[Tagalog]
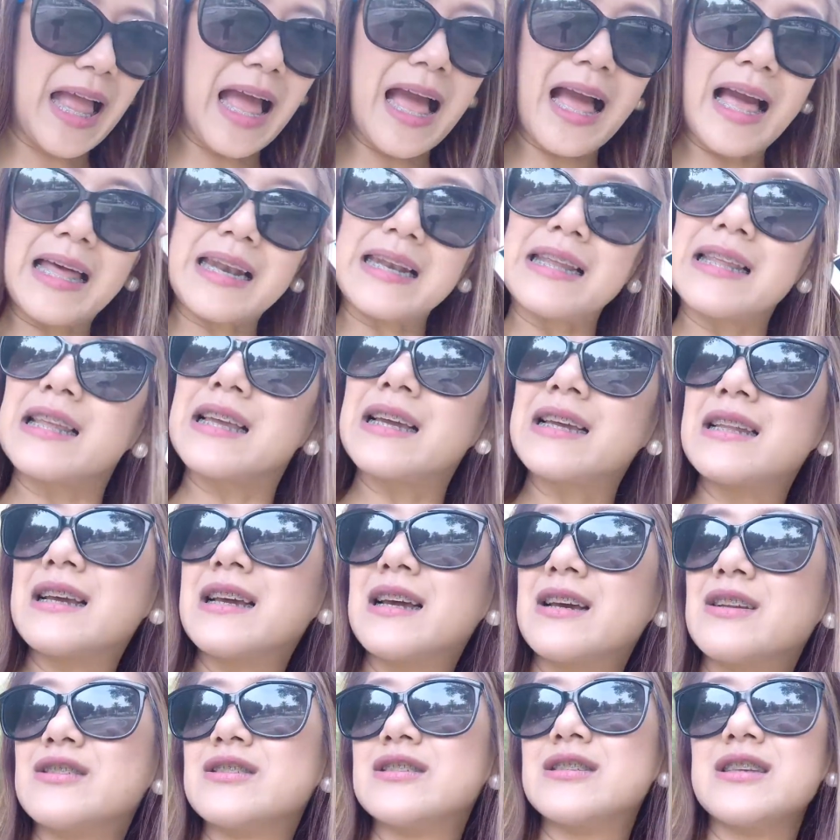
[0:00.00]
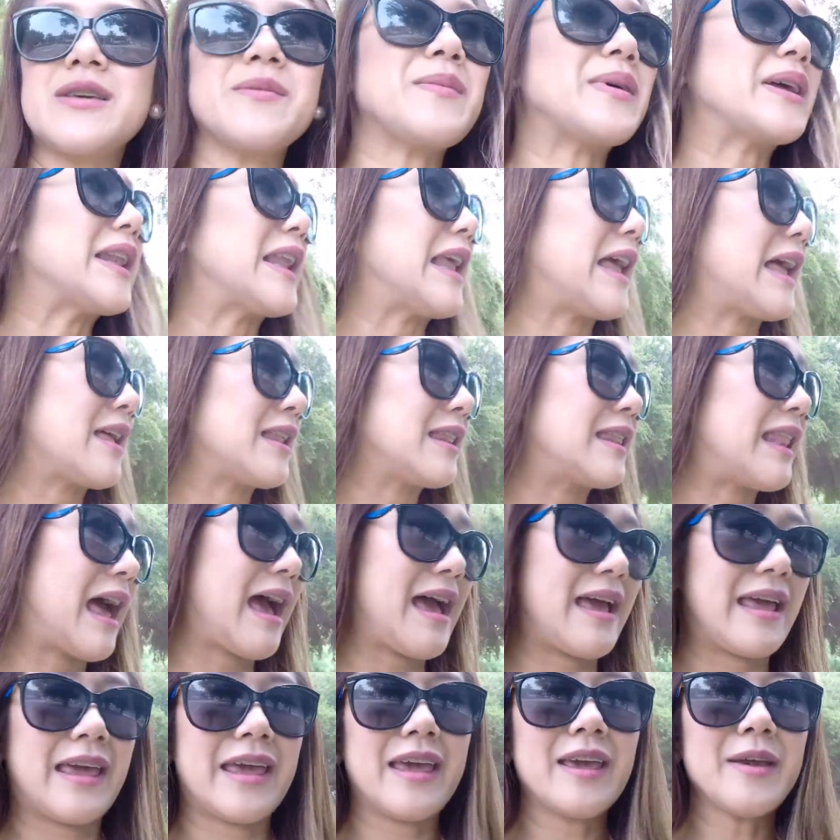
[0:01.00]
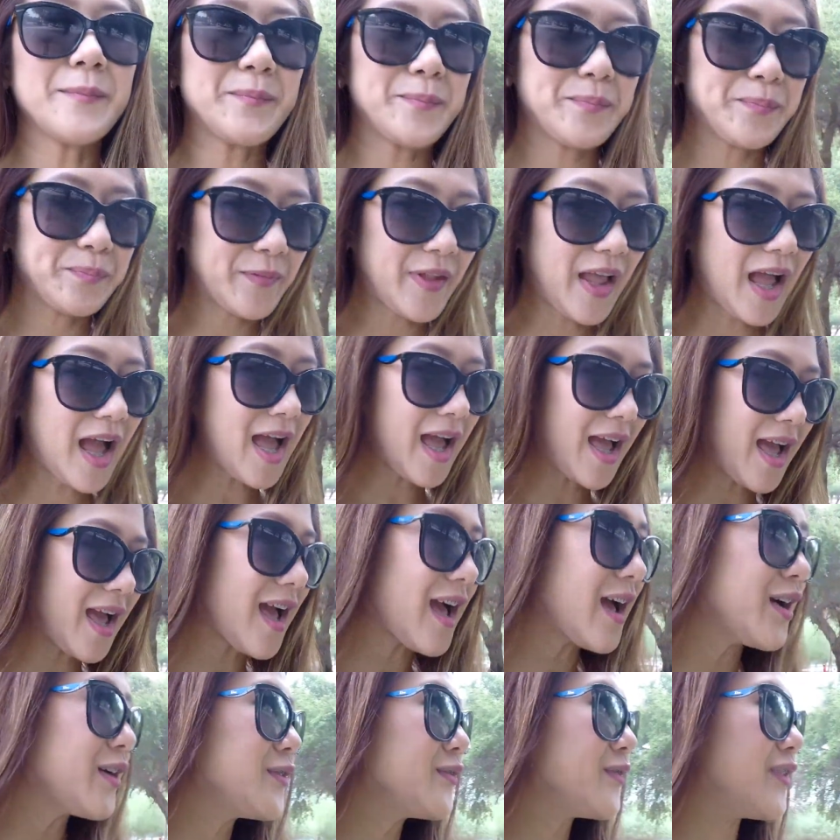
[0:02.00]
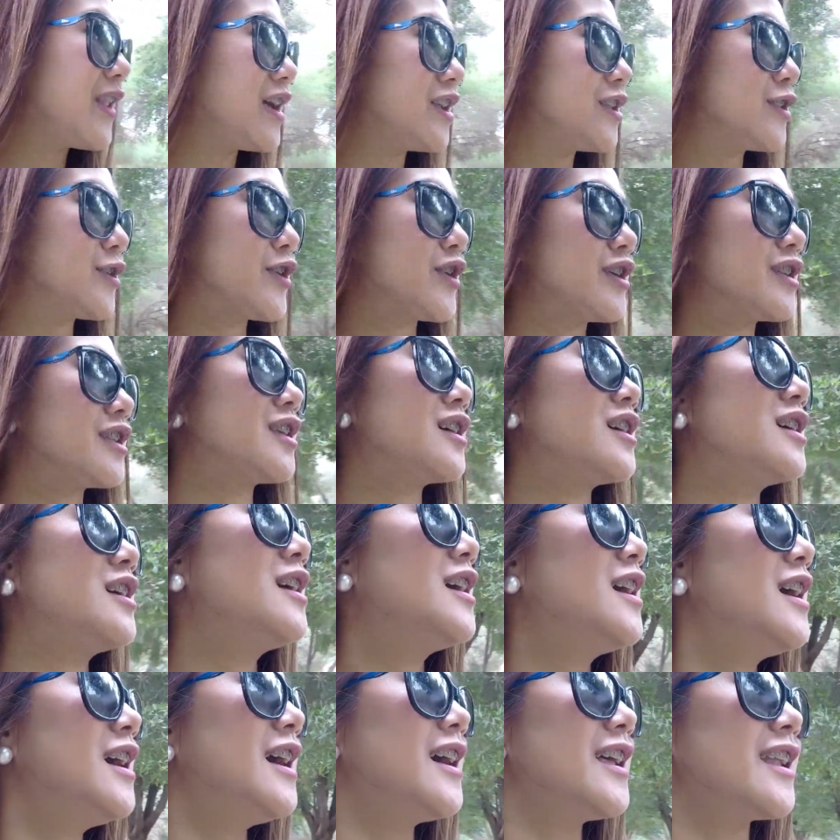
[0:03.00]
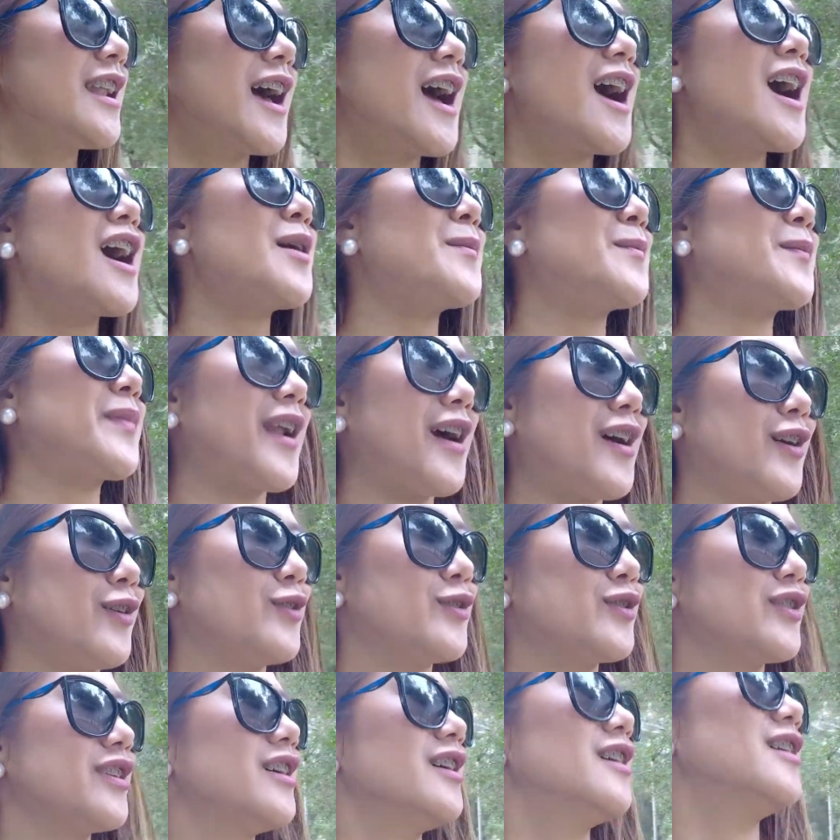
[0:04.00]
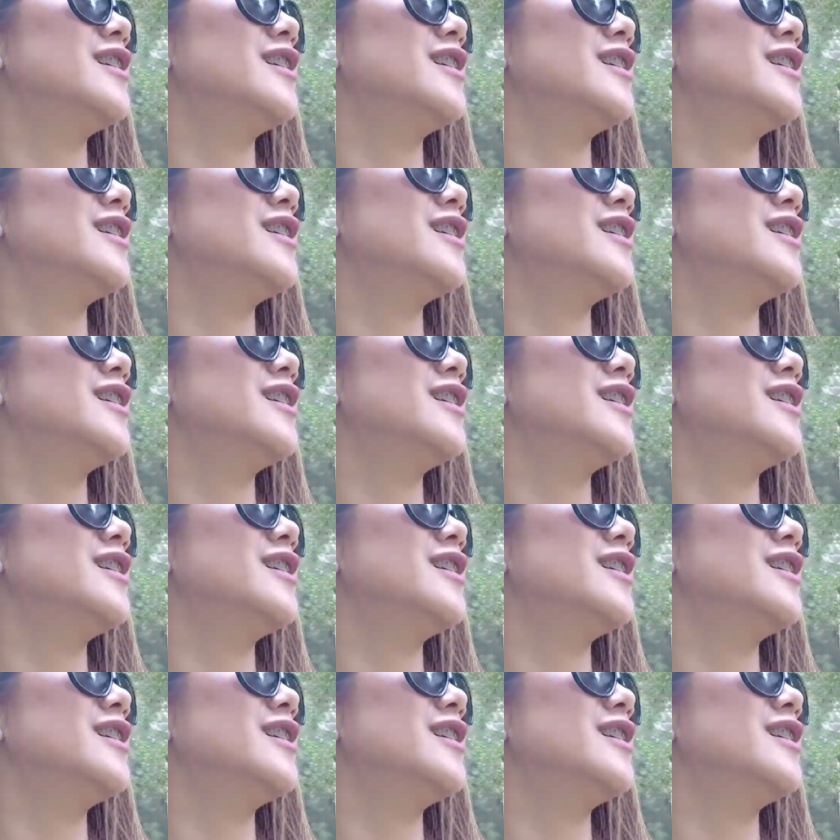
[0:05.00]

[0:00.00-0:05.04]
nakakarinig ka ng ganun sa ibang lahi, nakaka-flattered, nakaka-proud,